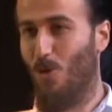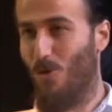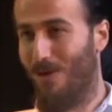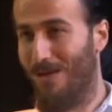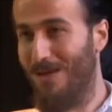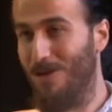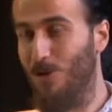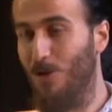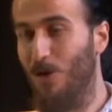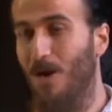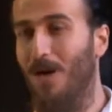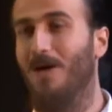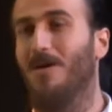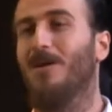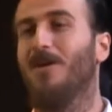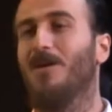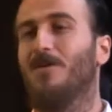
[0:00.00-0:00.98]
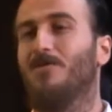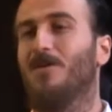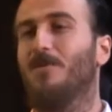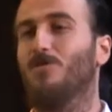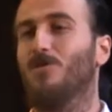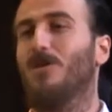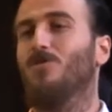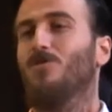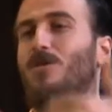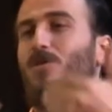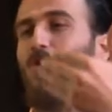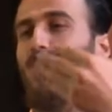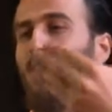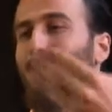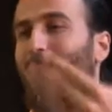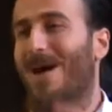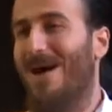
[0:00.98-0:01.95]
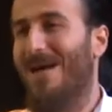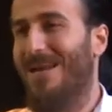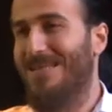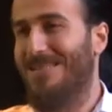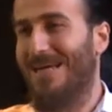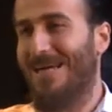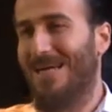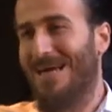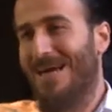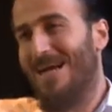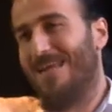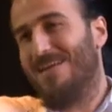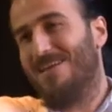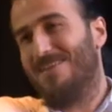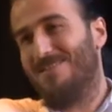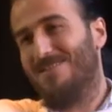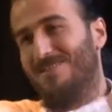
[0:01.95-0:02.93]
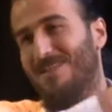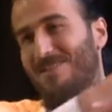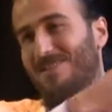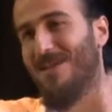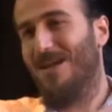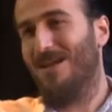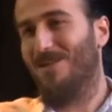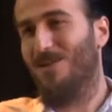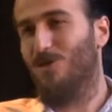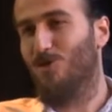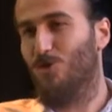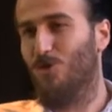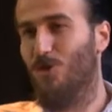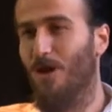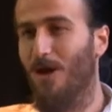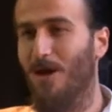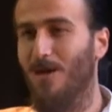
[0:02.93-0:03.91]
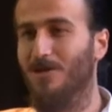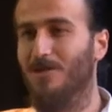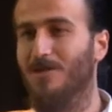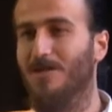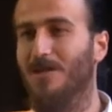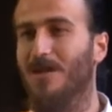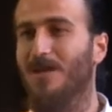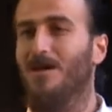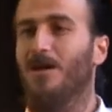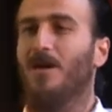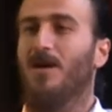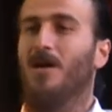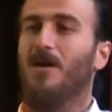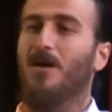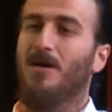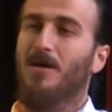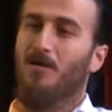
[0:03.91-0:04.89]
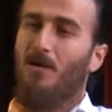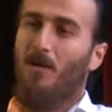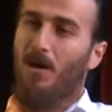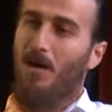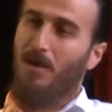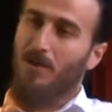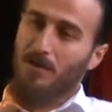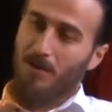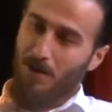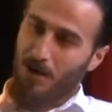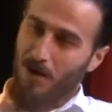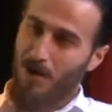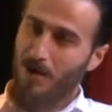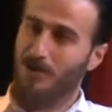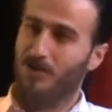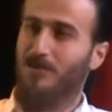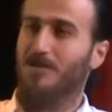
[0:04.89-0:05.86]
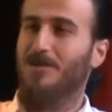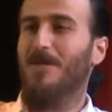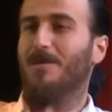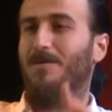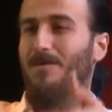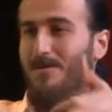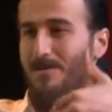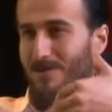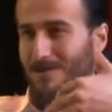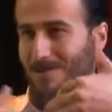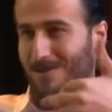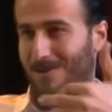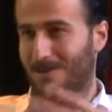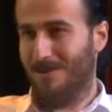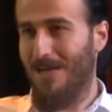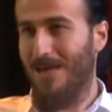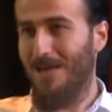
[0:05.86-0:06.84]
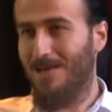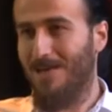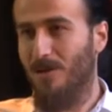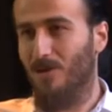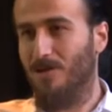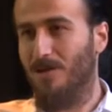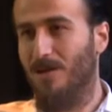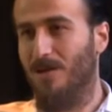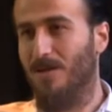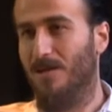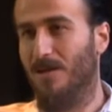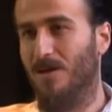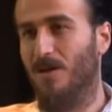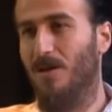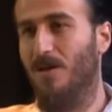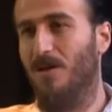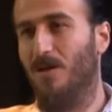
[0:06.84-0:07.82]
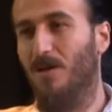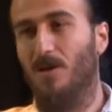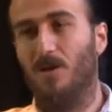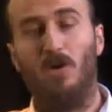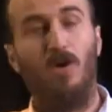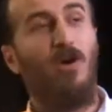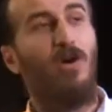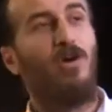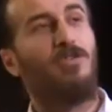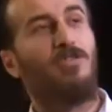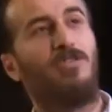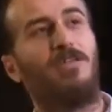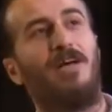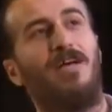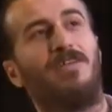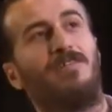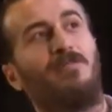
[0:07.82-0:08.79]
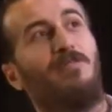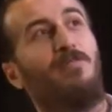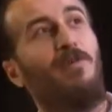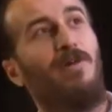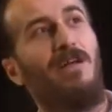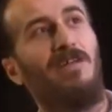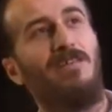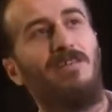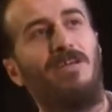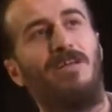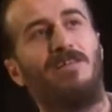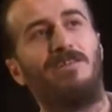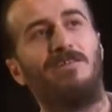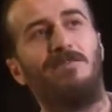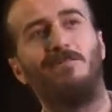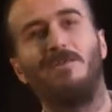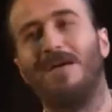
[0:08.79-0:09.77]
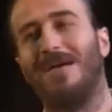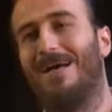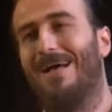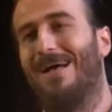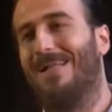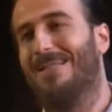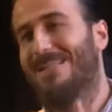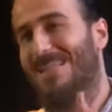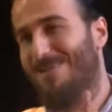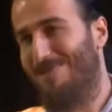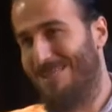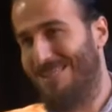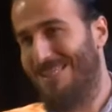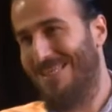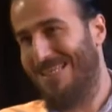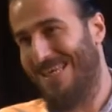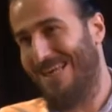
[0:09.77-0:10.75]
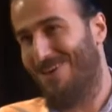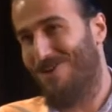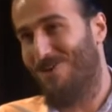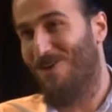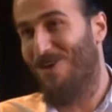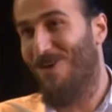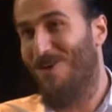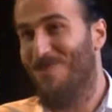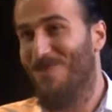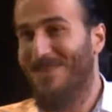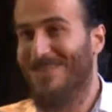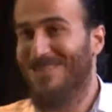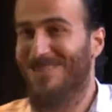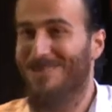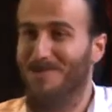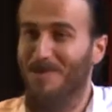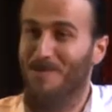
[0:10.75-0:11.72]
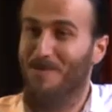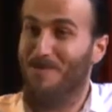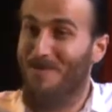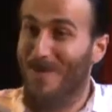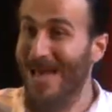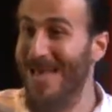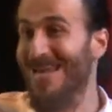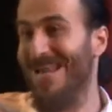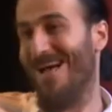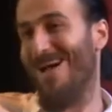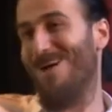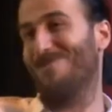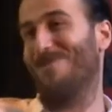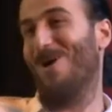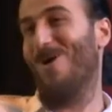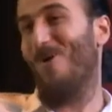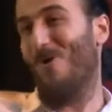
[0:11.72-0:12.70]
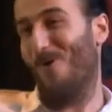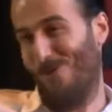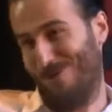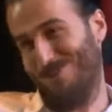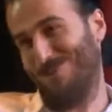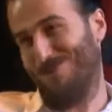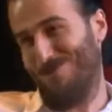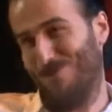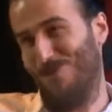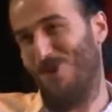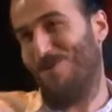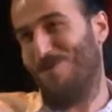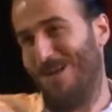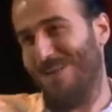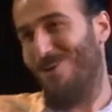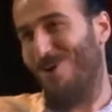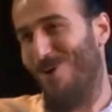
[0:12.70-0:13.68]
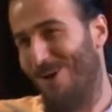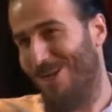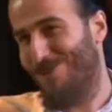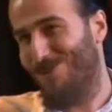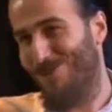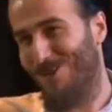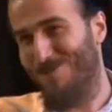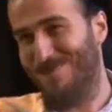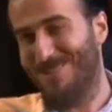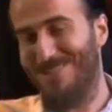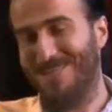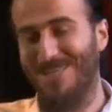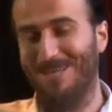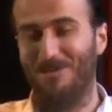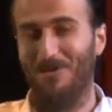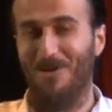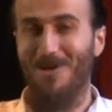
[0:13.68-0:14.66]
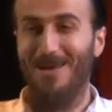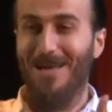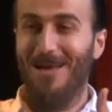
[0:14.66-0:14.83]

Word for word: öğreniyor. Ve bundan dolayı ona bağıracak. Arkasından yaklaşıyor işte Allah diye kızarken o da cazımı patlattım ya demesi gerekiyor. Aha. Şimdi ben ama şimdi normalde öyle söylemesi Aha. gerekiyor.